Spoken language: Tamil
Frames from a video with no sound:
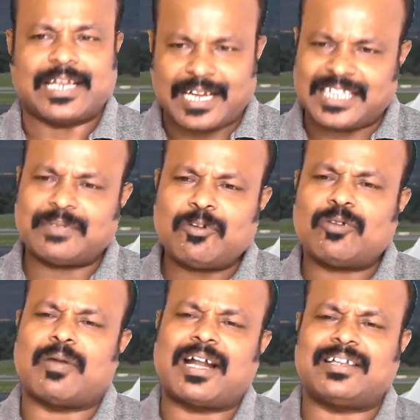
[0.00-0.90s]
எல்லாத்துக்குமே
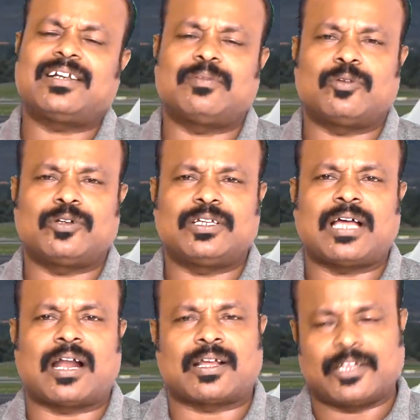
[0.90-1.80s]
ஒரு மாற்று இருக்கும்பொழுது
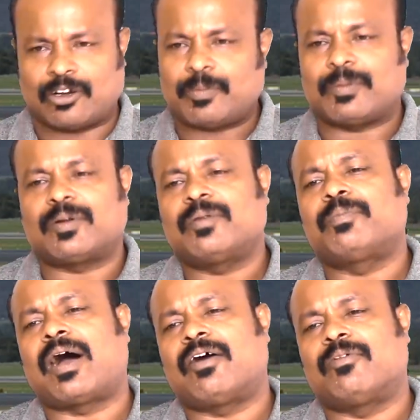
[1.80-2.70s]
ஆனால் ஏரோப்ளேன் மட்டும்
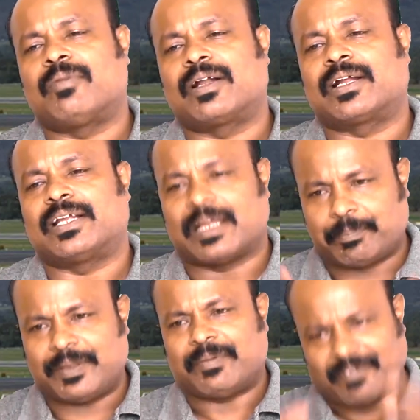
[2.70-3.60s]
பாவம் பாருங்கள்
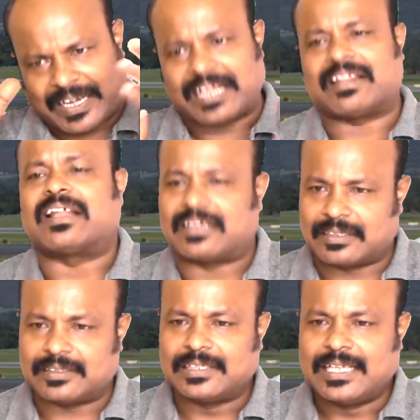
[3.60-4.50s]
எப்பயுமே வெள்ளையாக தான்
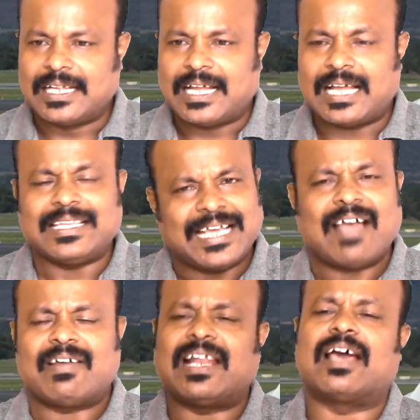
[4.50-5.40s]
இருக்குது கரெக்ட் அது
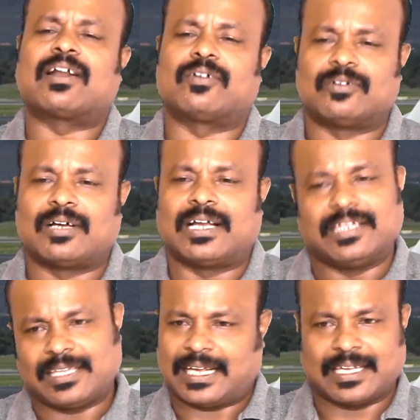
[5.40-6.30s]
ஏன் வெள்ளையாக இருக்கணும்
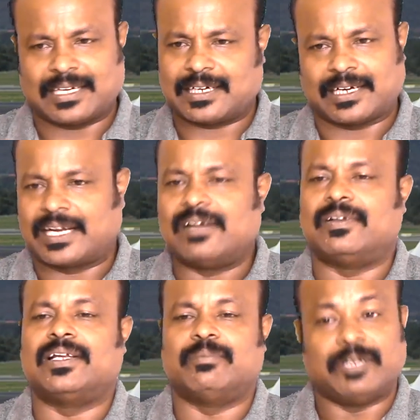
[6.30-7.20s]
இதுதான் இங்கே இருக்கிற
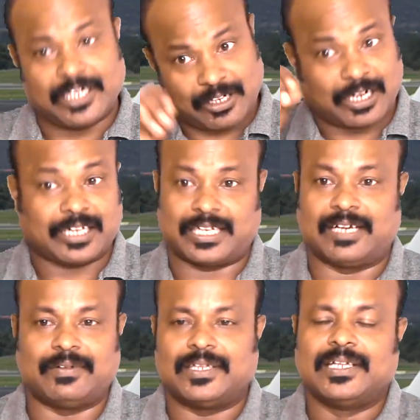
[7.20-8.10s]
கேள்வி மில்லியன் டாலர் கேள்வி